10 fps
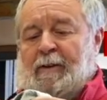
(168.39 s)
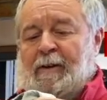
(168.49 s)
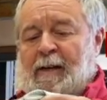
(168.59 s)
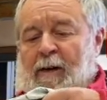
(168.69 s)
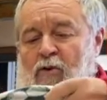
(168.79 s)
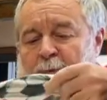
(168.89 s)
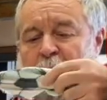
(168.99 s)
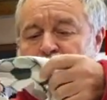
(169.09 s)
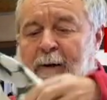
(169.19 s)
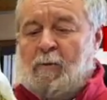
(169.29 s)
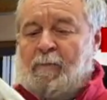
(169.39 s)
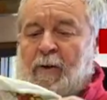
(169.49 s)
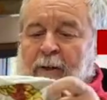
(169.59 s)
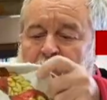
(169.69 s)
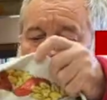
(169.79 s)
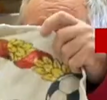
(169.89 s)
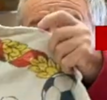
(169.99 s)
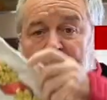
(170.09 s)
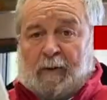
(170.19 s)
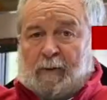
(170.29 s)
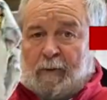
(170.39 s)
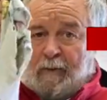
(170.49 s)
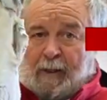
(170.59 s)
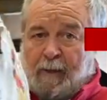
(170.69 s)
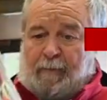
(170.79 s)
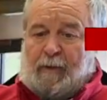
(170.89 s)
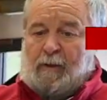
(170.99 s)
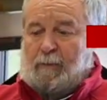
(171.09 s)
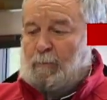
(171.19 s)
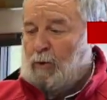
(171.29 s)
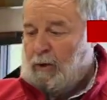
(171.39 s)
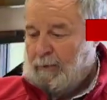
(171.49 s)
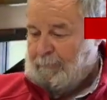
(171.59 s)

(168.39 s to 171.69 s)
Ja, auch wenn es Baumwolle ist. Das Ding ist einfach Müll.